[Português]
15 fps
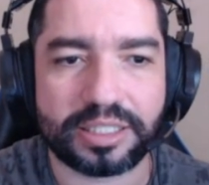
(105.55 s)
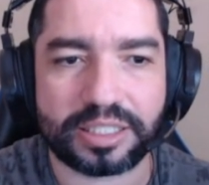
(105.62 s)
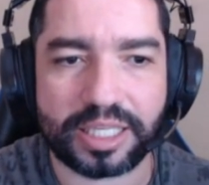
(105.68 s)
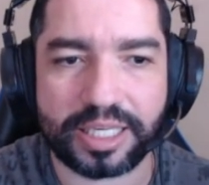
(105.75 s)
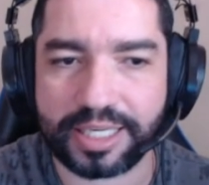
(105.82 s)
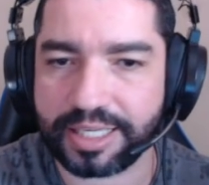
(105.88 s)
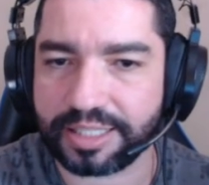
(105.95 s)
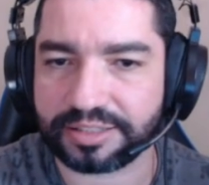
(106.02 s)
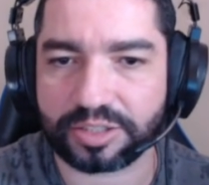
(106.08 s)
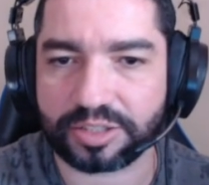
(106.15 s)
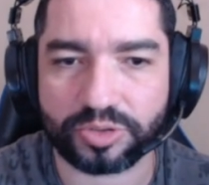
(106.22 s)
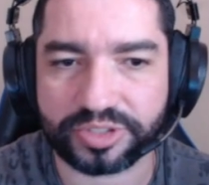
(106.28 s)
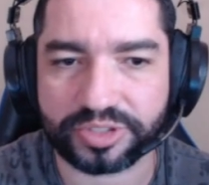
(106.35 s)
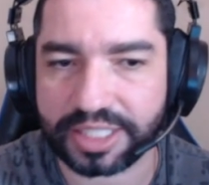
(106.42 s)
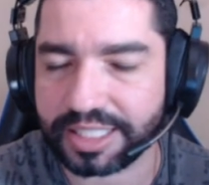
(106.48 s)
é, você
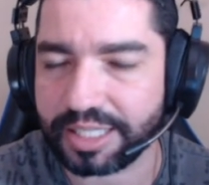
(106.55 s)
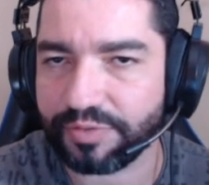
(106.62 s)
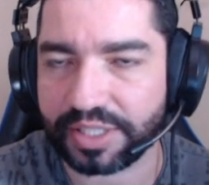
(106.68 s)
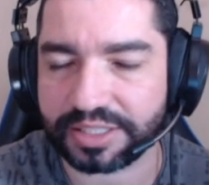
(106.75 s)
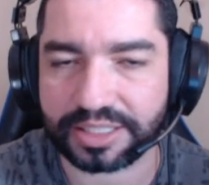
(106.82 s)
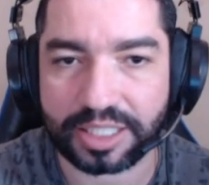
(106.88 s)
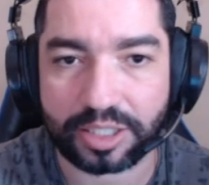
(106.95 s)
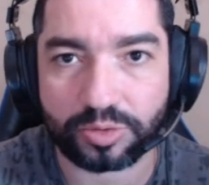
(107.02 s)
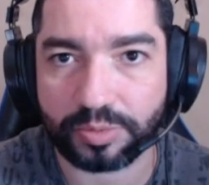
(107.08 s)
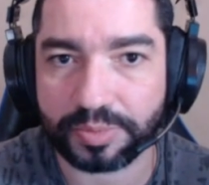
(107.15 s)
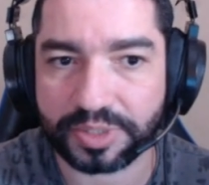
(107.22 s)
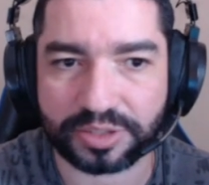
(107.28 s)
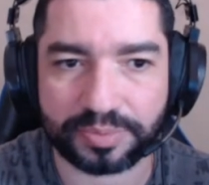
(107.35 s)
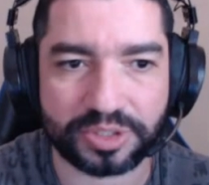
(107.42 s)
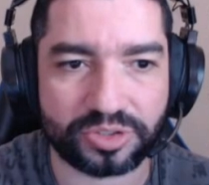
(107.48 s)
consegue fazendo
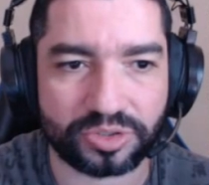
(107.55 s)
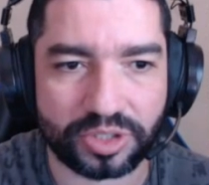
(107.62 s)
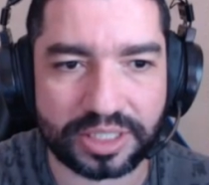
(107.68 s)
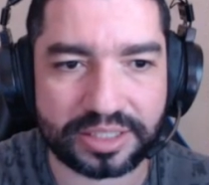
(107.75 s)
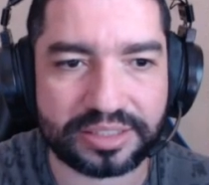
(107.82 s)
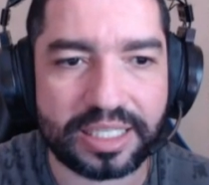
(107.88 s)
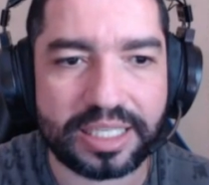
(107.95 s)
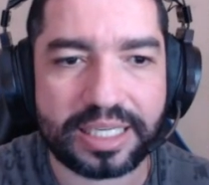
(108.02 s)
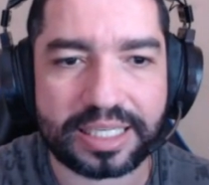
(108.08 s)
algumas missões,